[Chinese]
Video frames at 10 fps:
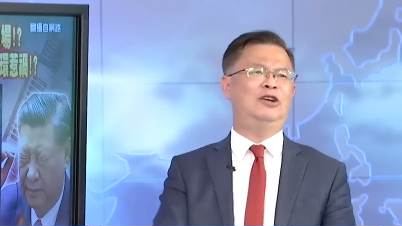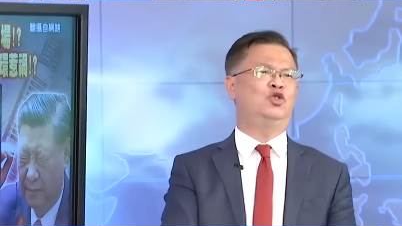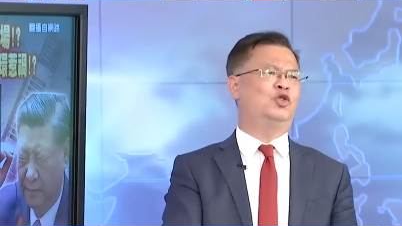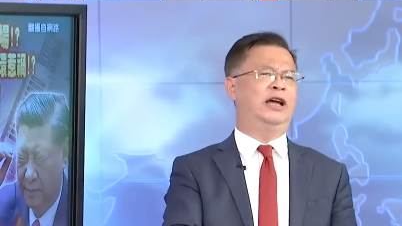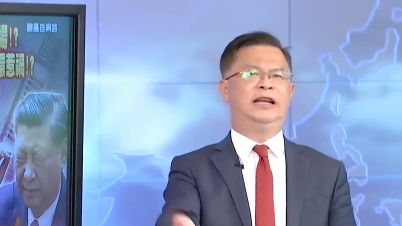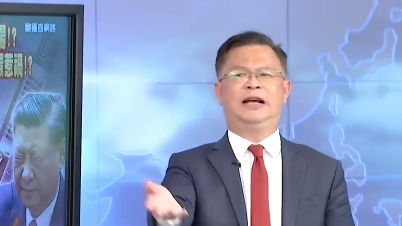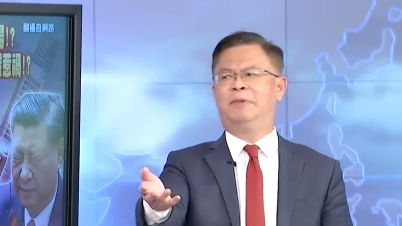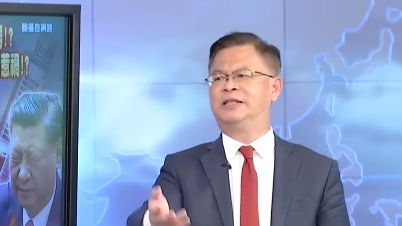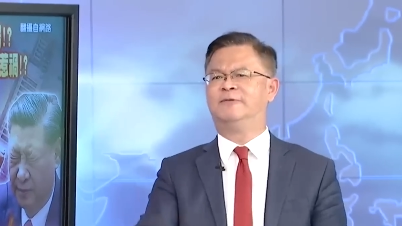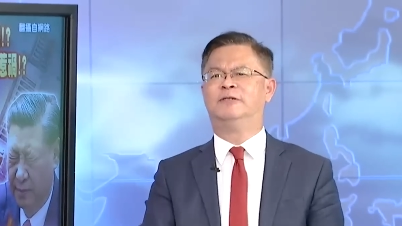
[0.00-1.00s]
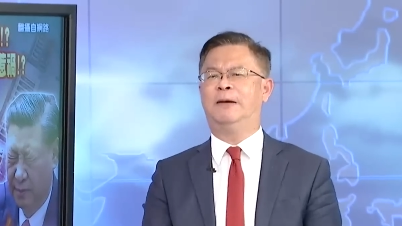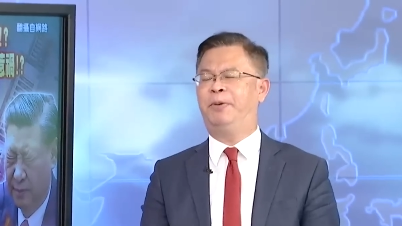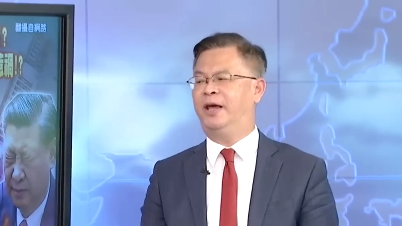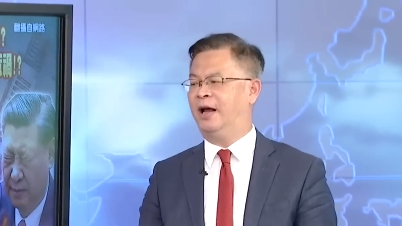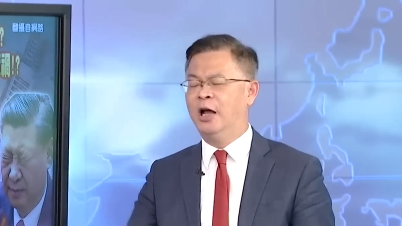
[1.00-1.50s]
家都说，哎，你干嘛政府在
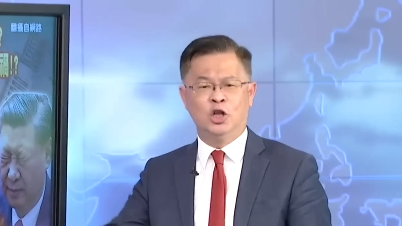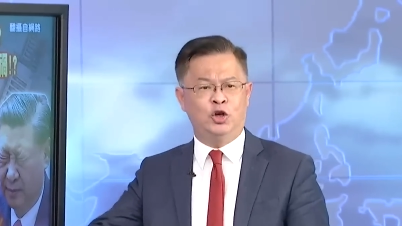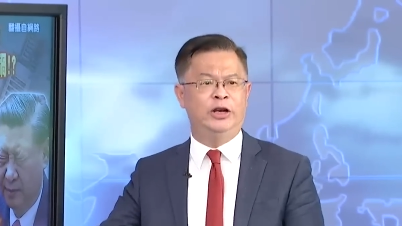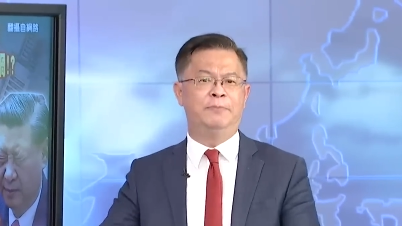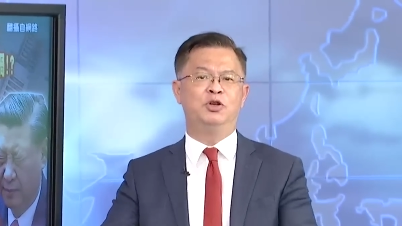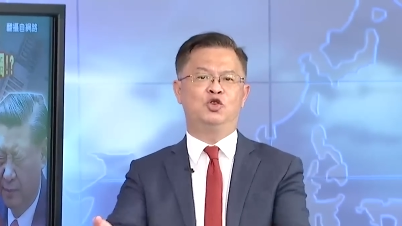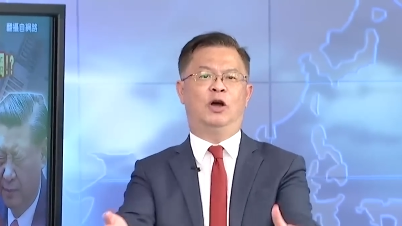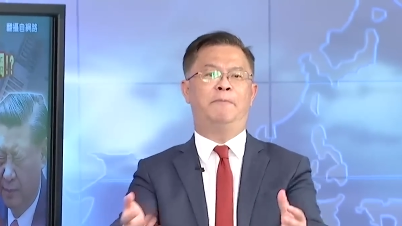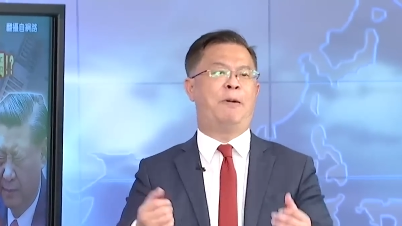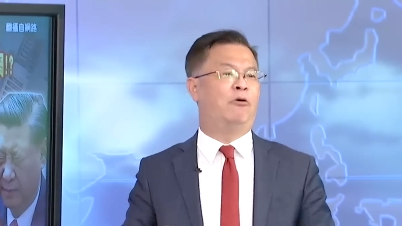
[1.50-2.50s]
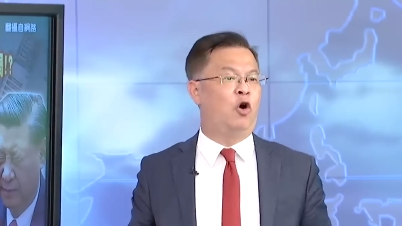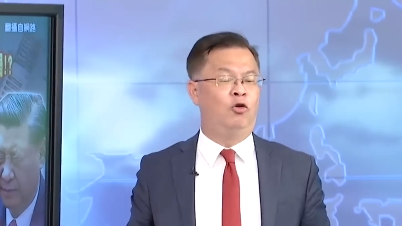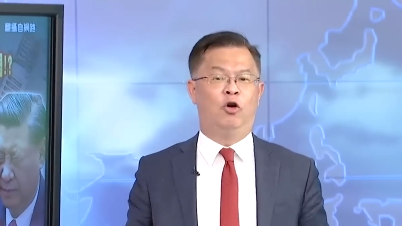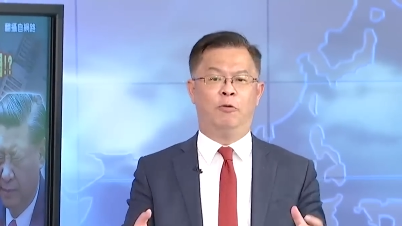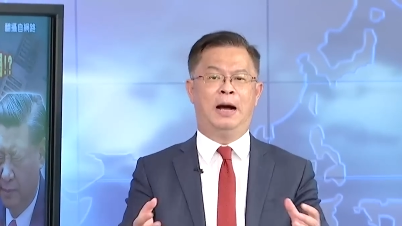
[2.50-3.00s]
骗呢？去年不是说要保供
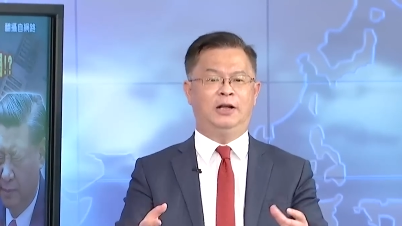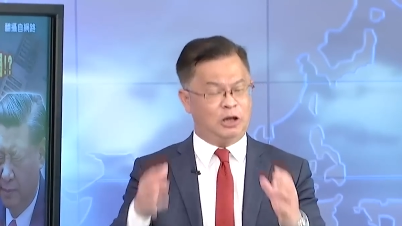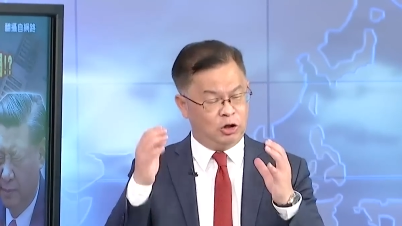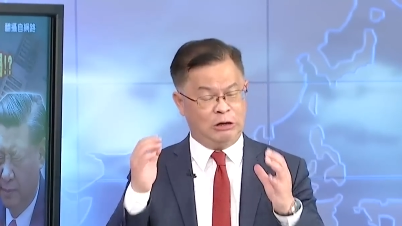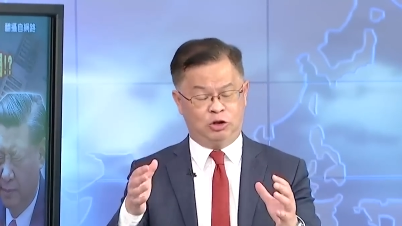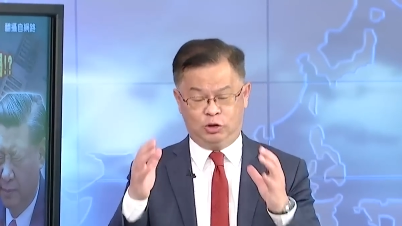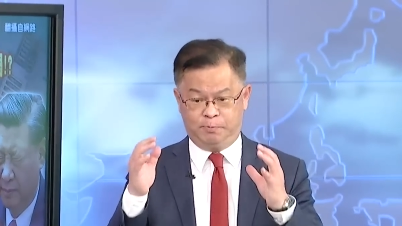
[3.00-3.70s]
楼吗？要要。